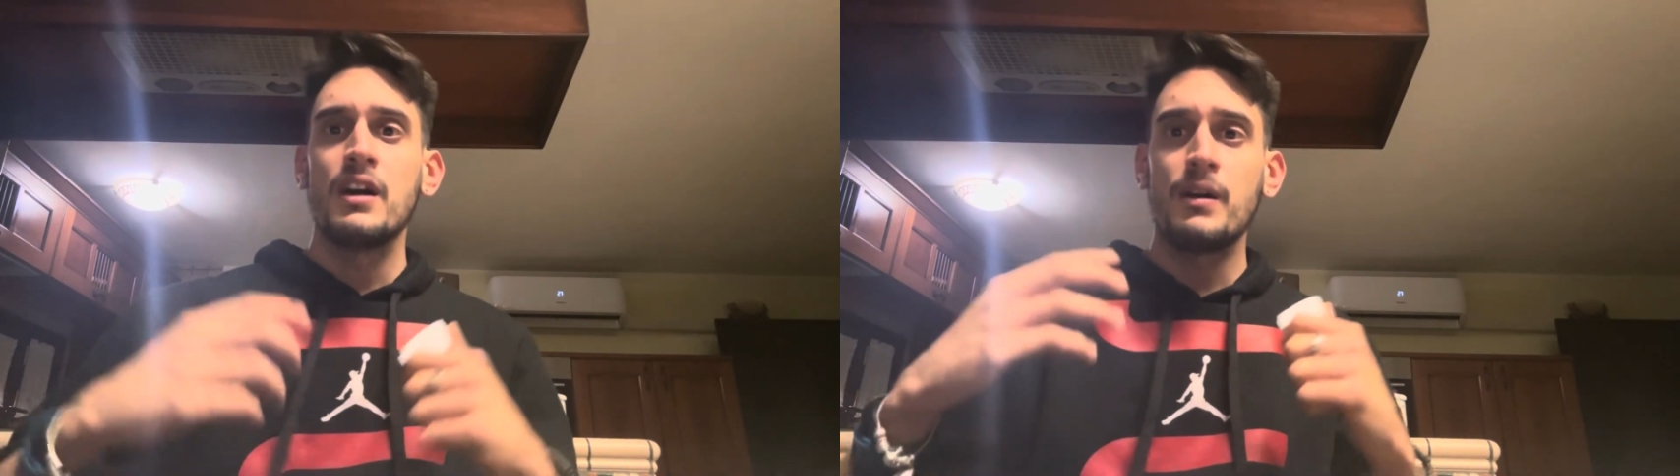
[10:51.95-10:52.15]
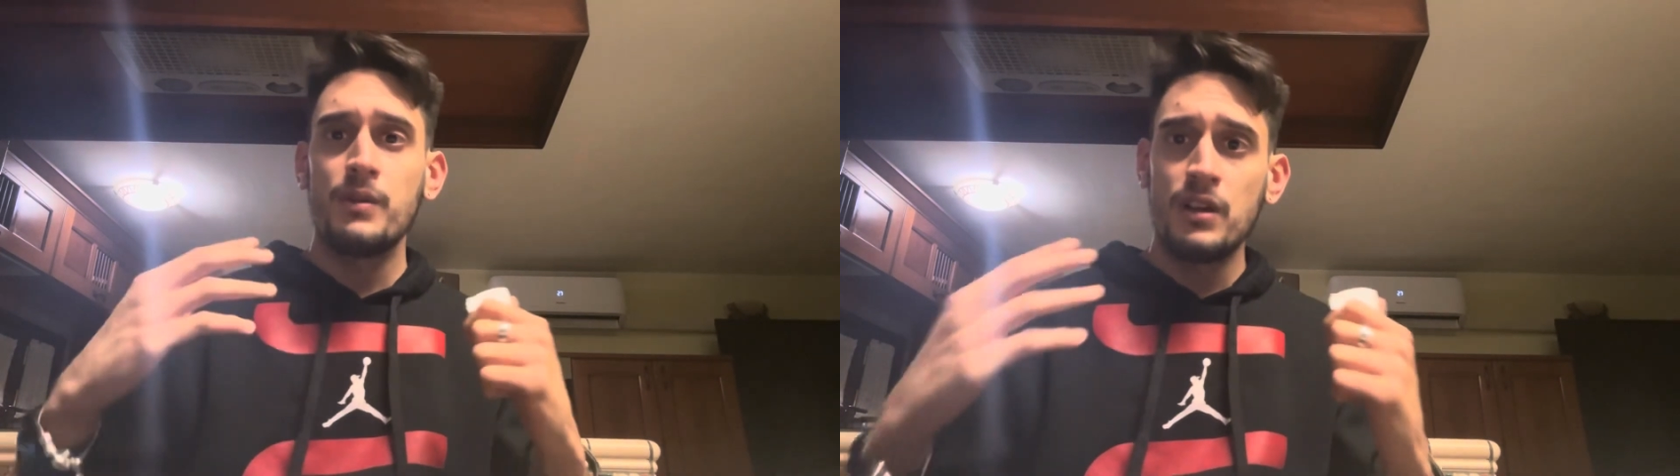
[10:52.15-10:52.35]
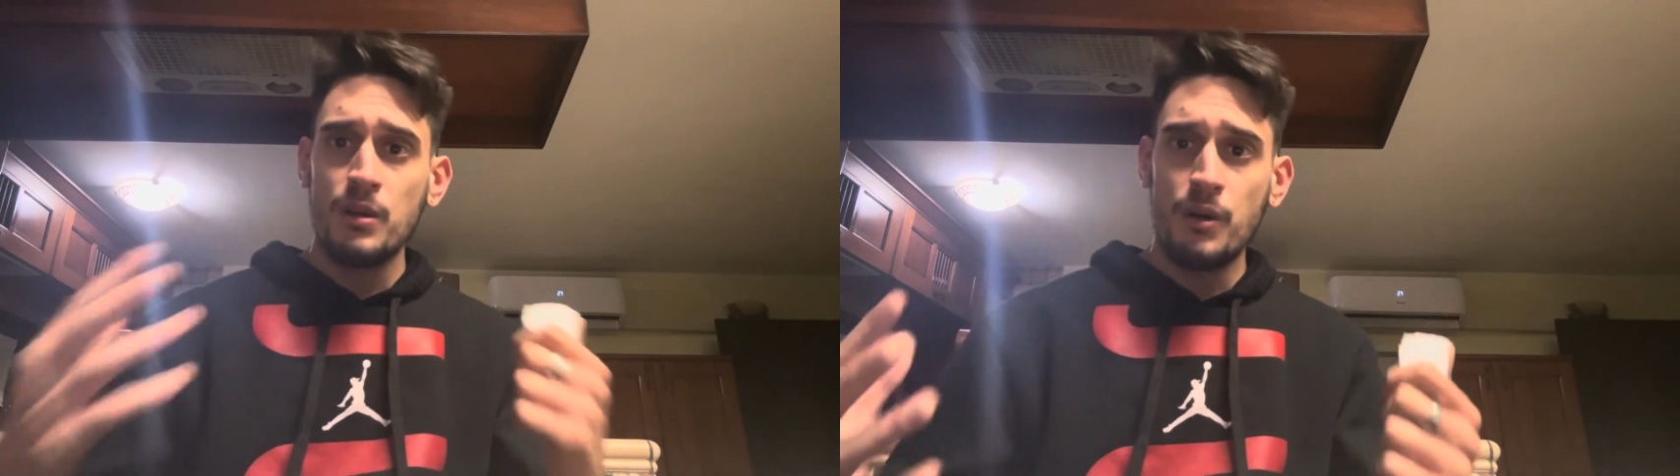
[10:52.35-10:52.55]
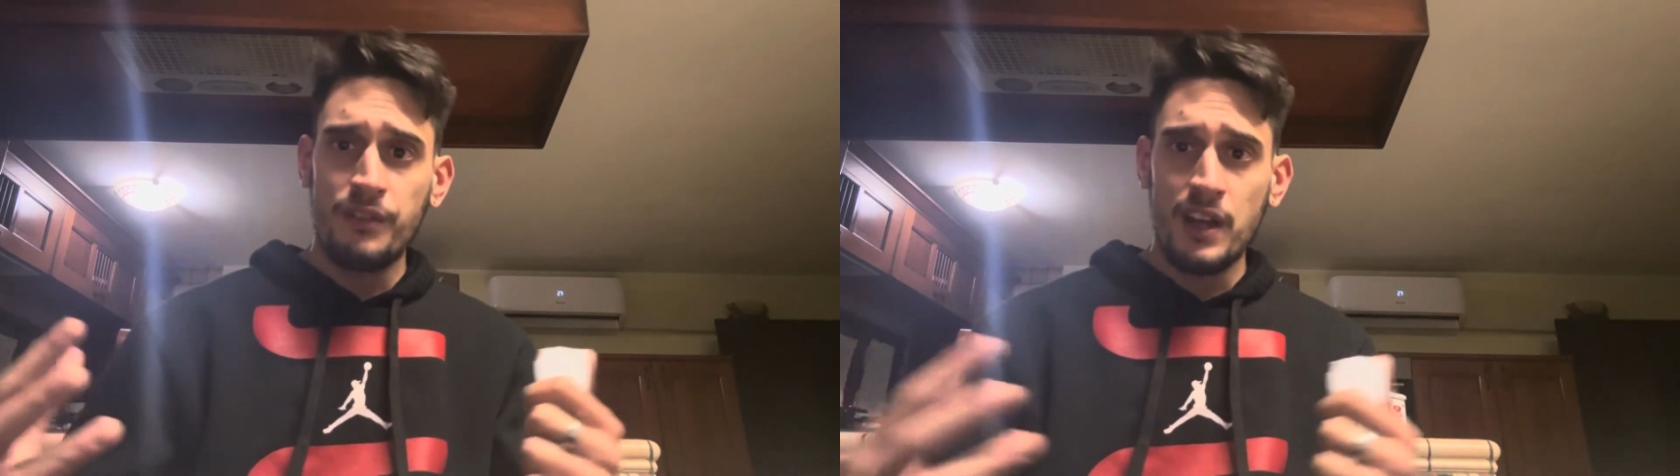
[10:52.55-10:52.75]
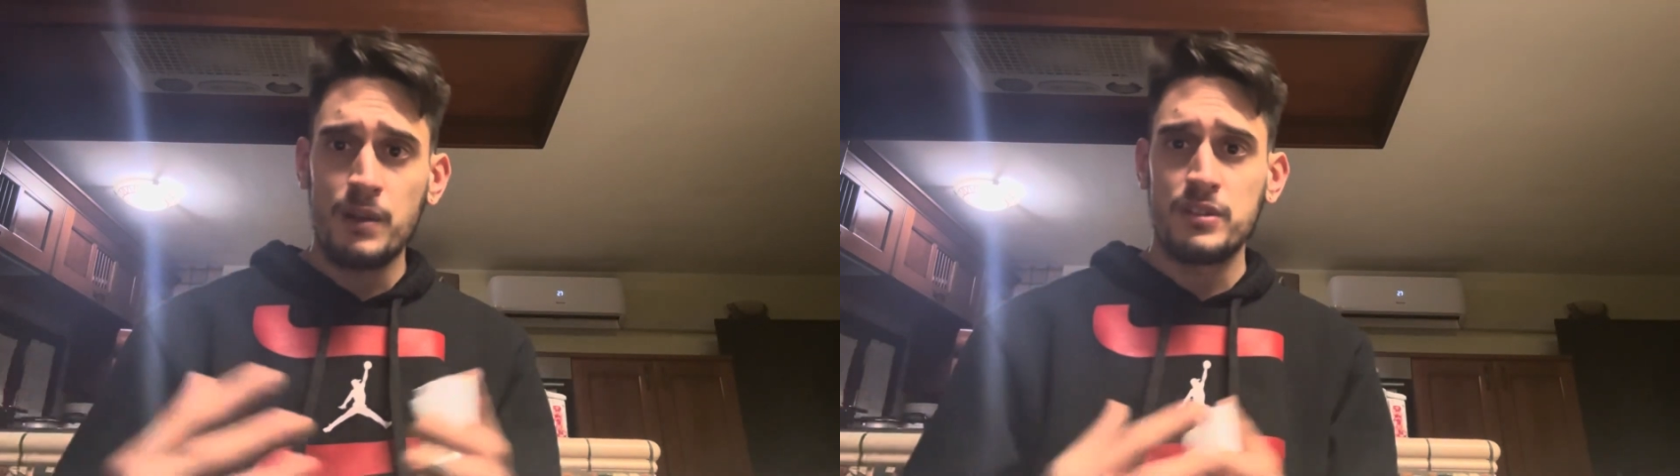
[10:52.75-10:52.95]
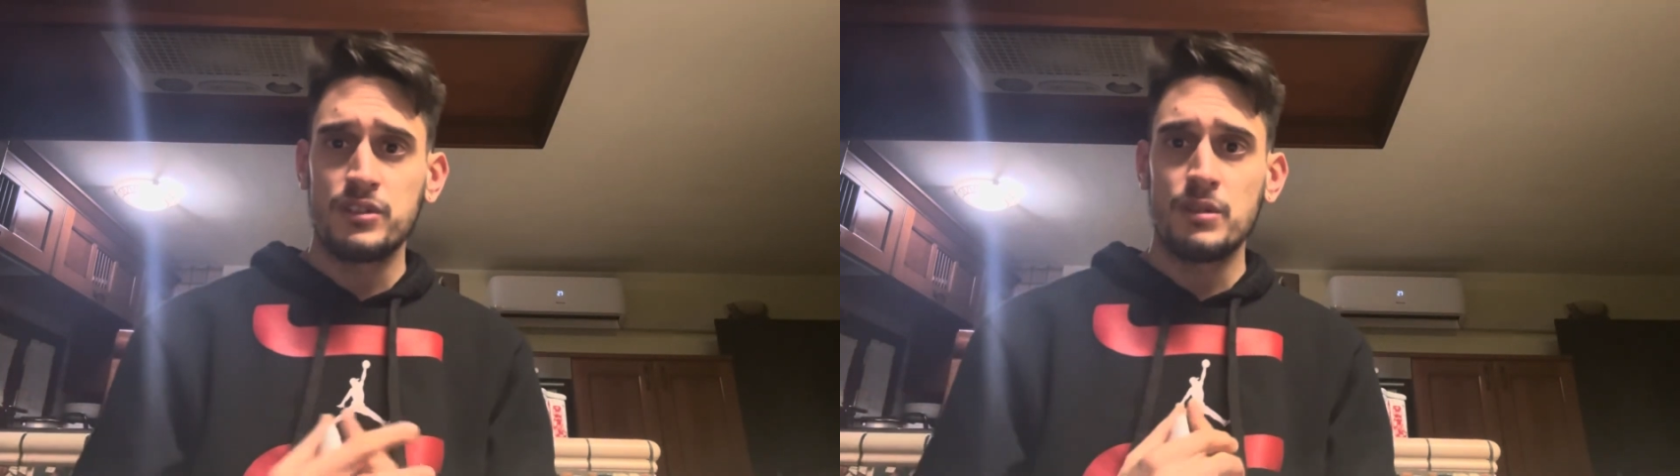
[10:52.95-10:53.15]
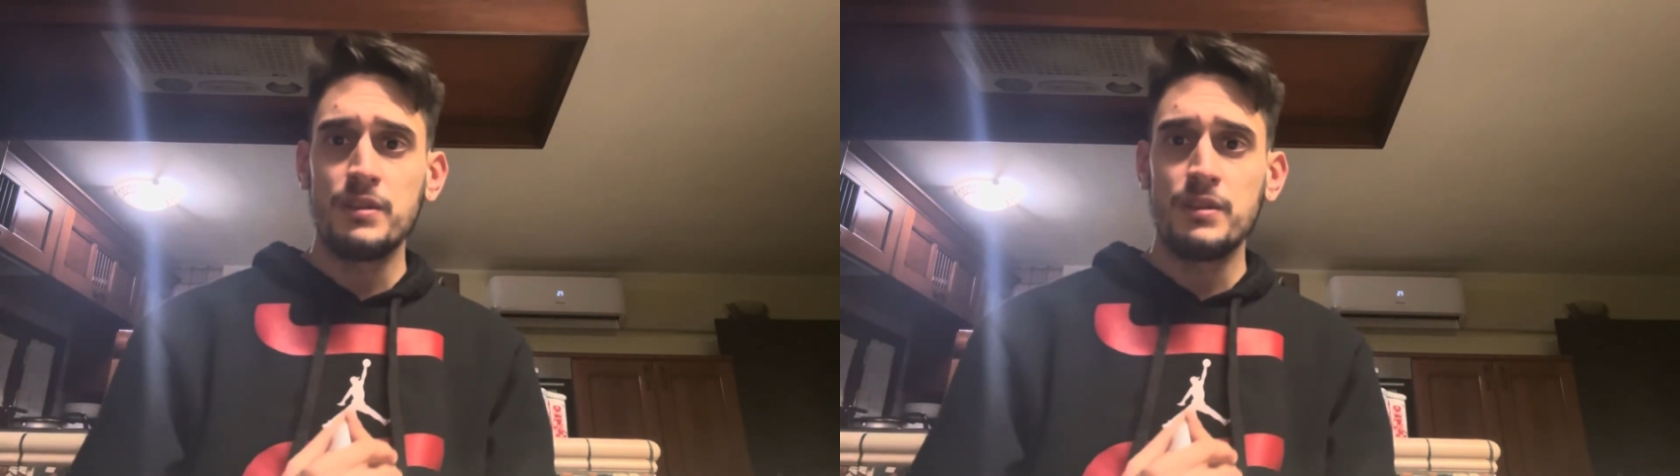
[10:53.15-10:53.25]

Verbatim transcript: volevo fare questo